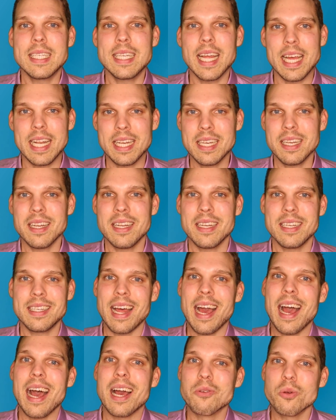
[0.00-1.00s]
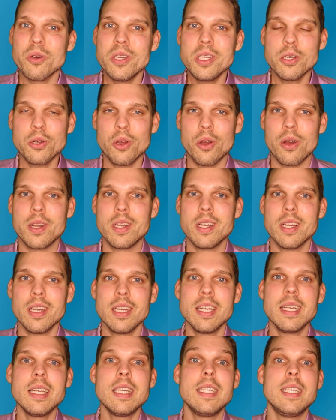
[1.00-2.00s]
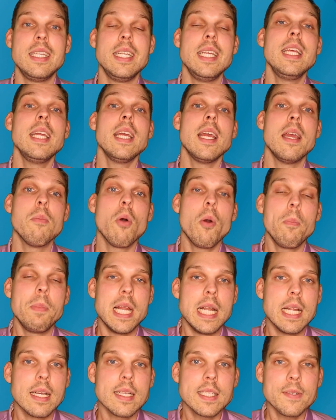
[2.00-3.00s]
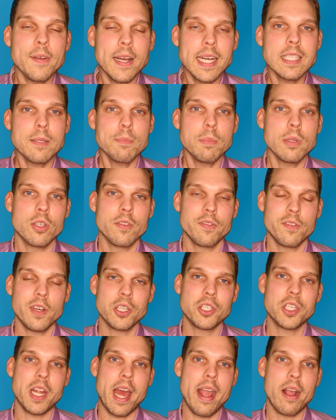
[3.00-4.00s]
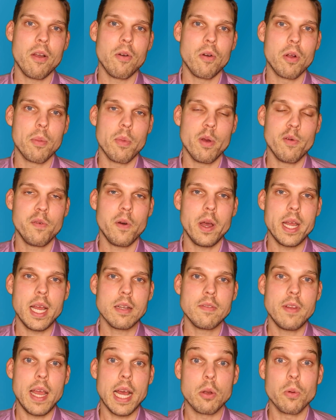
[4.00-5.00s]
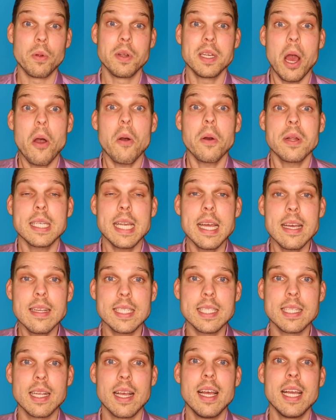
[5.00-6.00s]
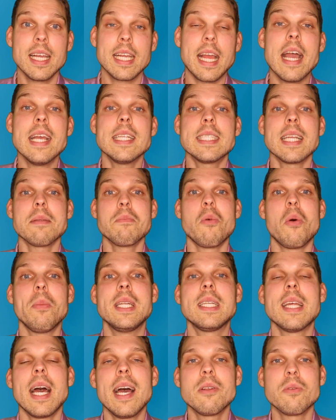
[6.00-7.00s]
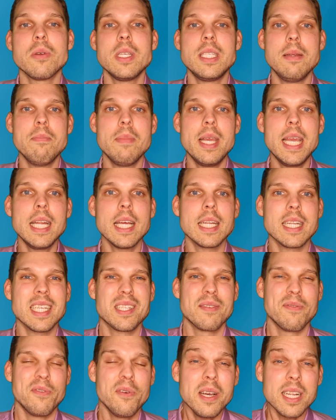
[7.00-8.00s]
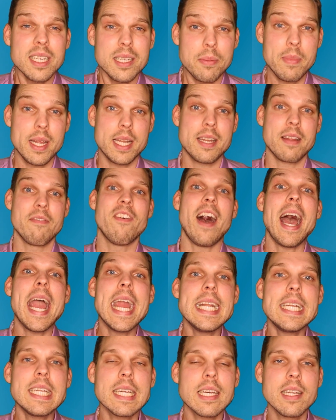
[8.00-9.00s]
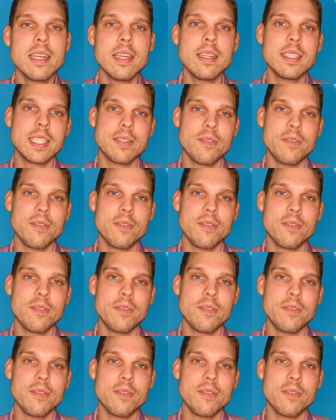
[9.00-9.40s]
denn dadurch könnten die Immobilienzwangsversteigerungen befeuert werden. Und auch das geistert momentan durch die Medien. Es wird mit weiteren